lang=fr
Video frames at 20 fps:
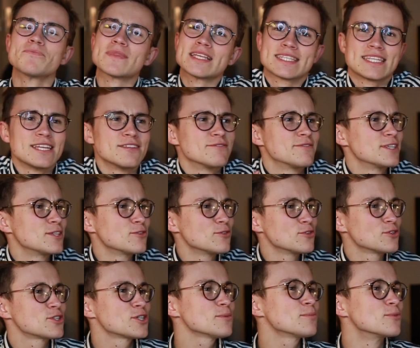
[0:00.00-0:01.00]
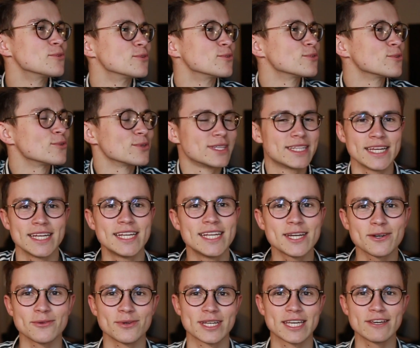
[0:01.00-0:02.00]
c'est une vidéo YouTube où on,
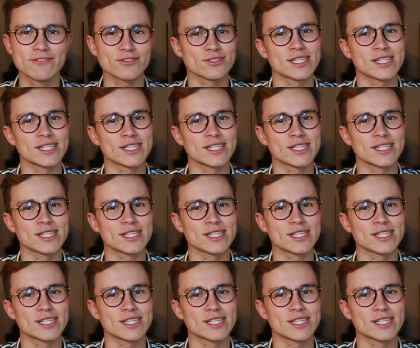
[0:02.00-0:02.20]
délire, on kiffe,